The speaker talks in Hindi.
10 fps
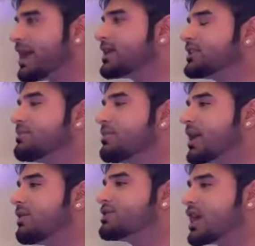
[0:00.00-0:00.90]
किसी मरे हुए
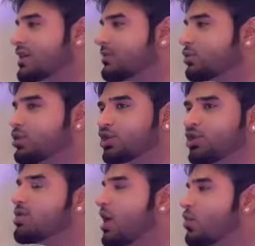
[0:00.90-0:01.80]
जानवर को क्यों
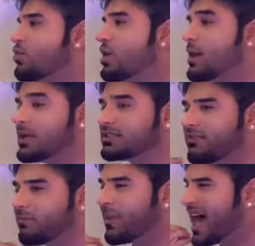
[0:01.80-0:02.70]
खाऊं सिर्फ
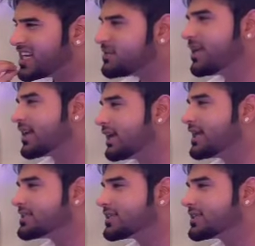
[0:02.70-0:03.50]
पाँच मिनट के टेस्ट के